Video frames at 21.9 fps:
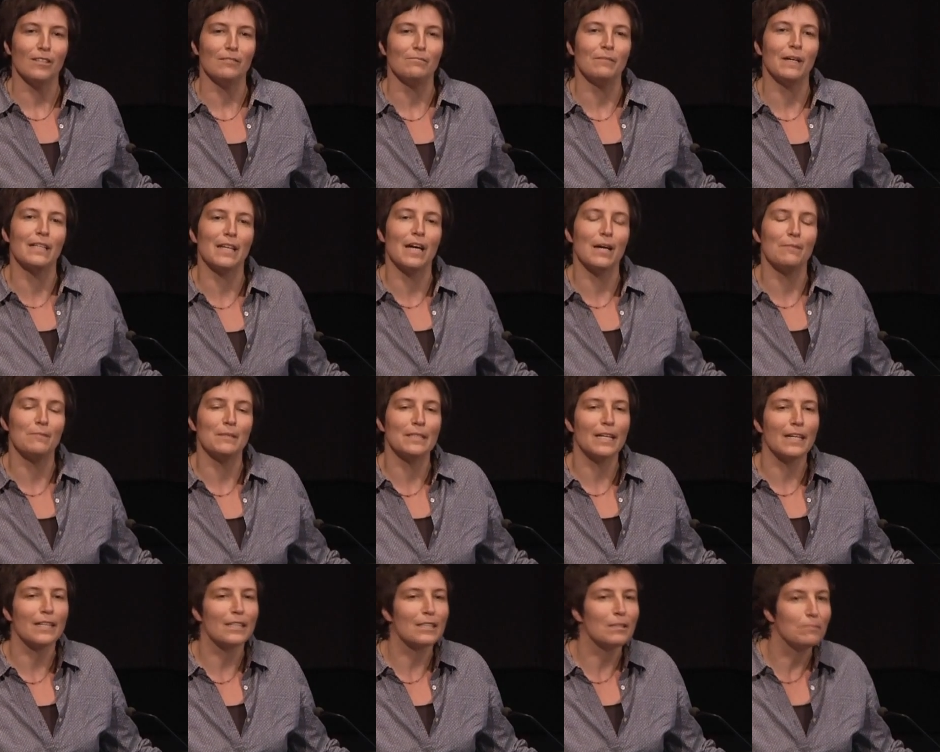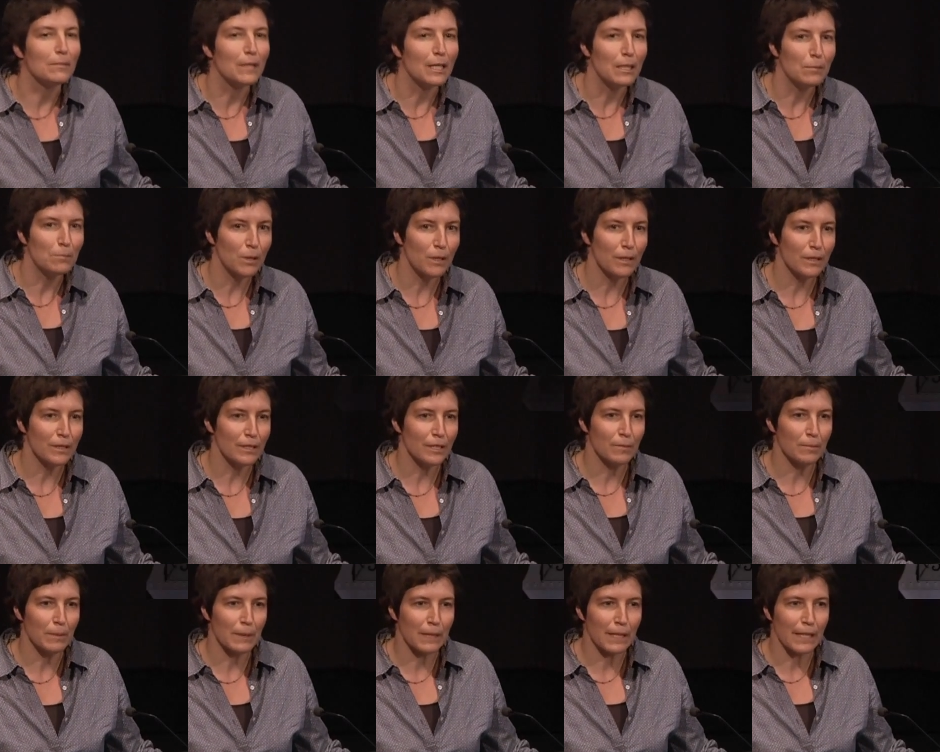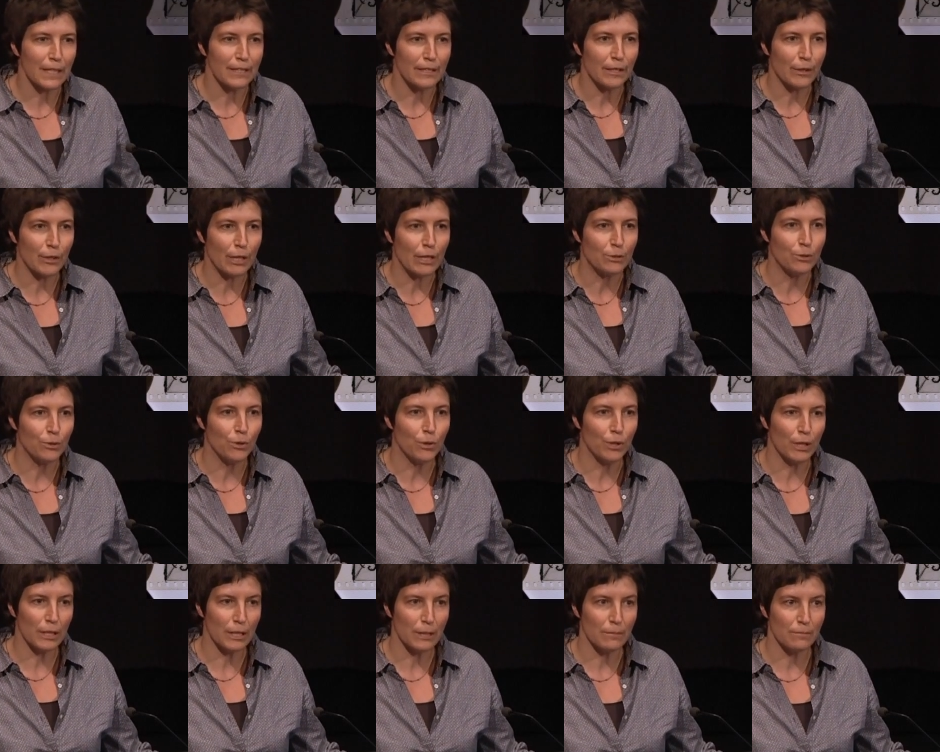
Mein Name ist Anke Mebold, ich bin Restauratorin